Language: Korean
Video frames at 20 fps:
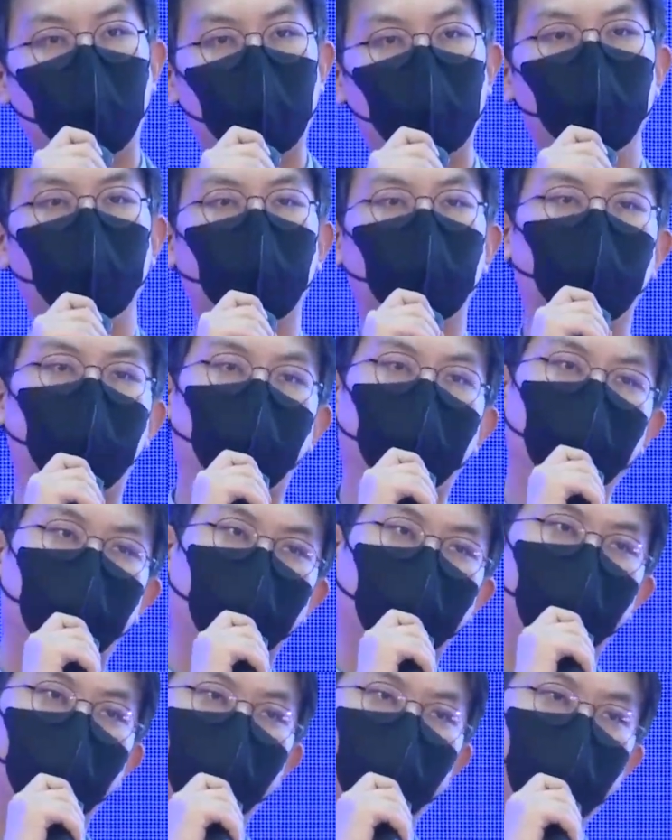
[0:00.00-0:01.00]
아니면 그
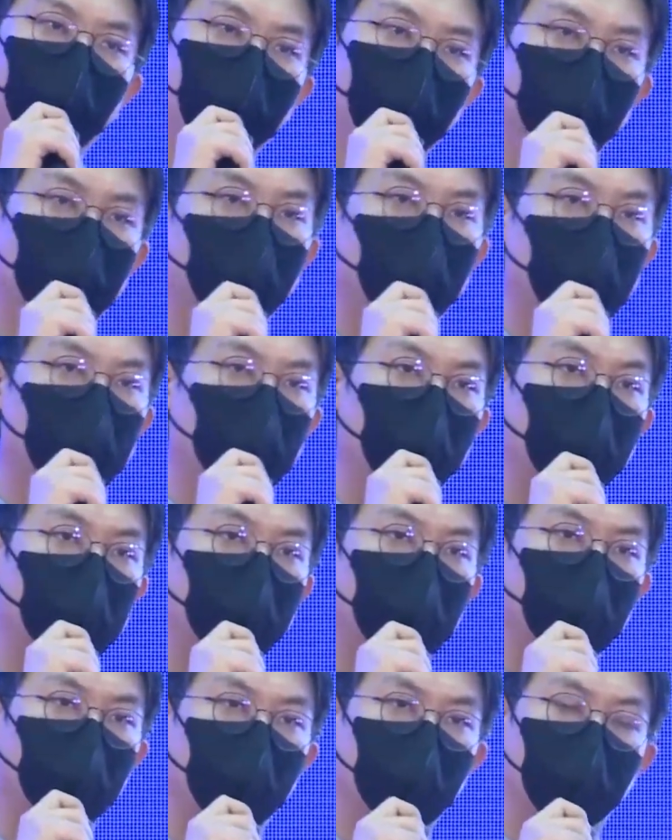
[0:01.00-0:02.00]
데이터가 어떤 문제가
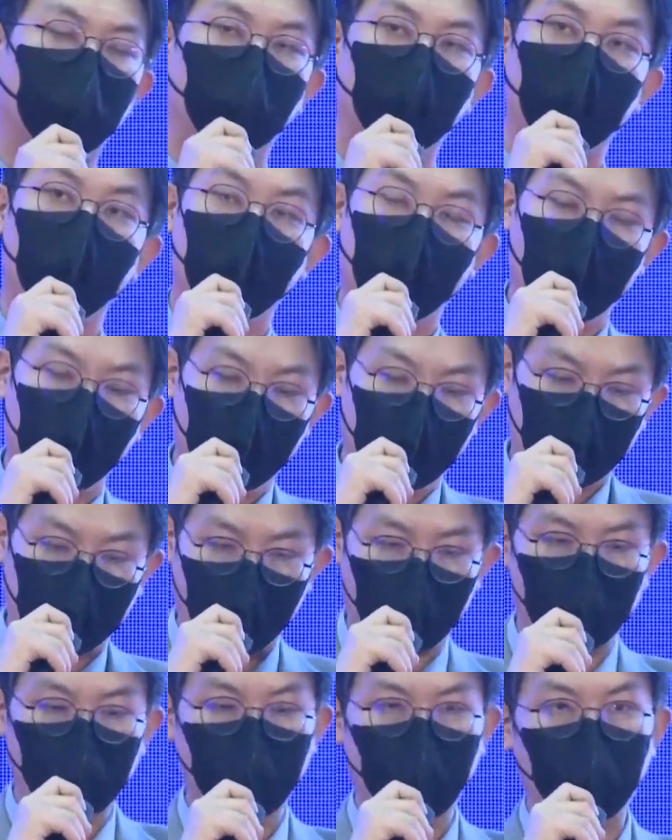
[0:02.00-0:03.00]
생겼으니까
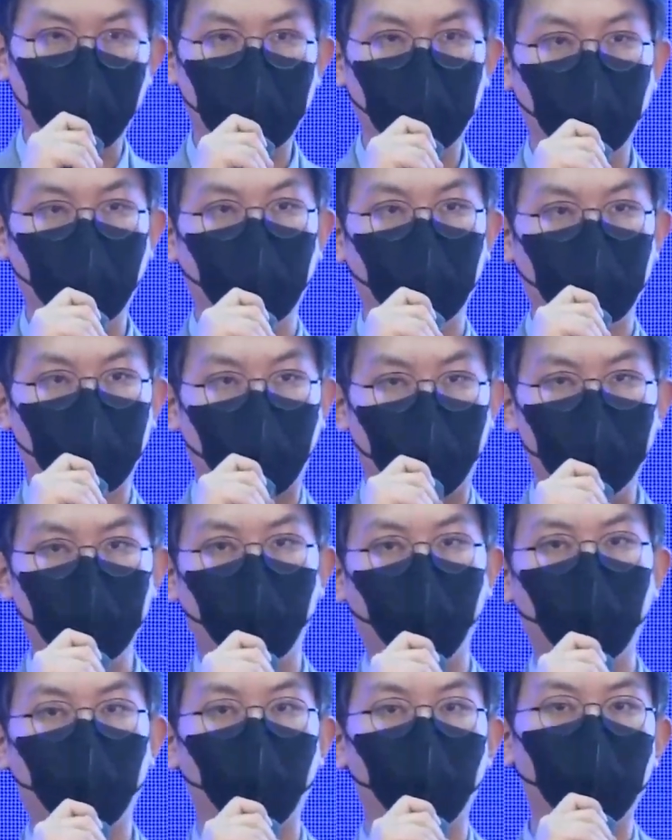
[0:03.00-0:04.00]
당사에서
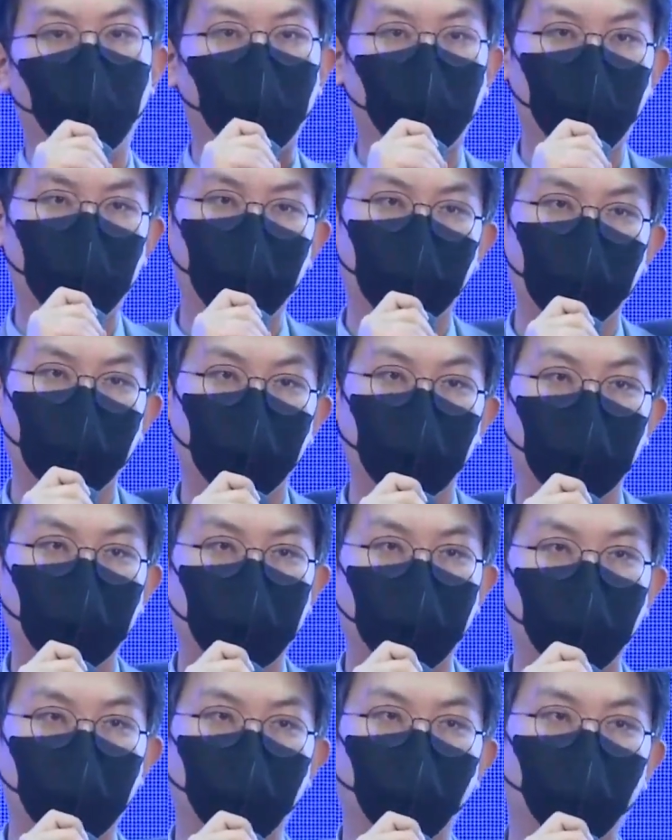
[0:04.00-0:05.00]
담보로 맡긴 그
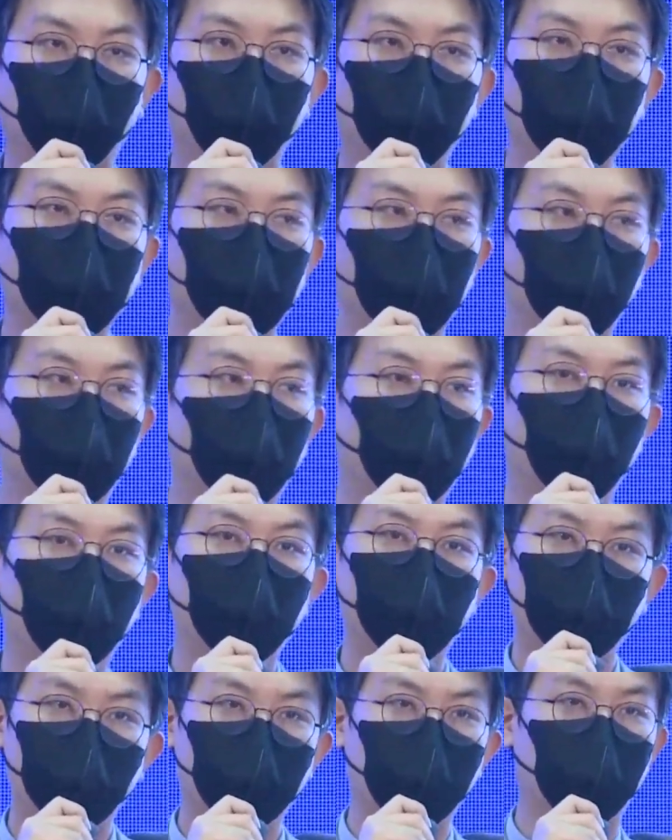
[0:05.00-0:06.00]
담보 코인은 저희가
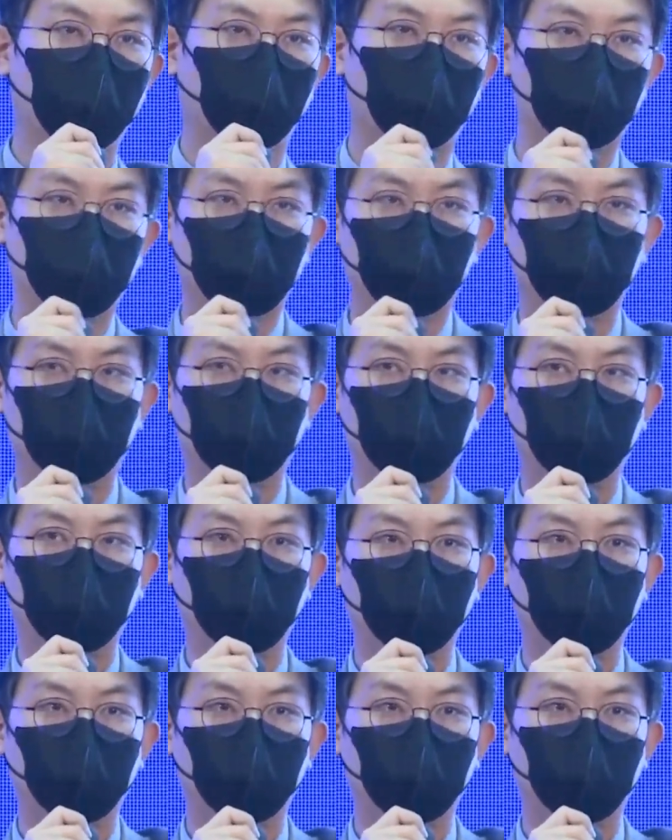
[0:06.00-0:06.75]
회수를 할 겁니다.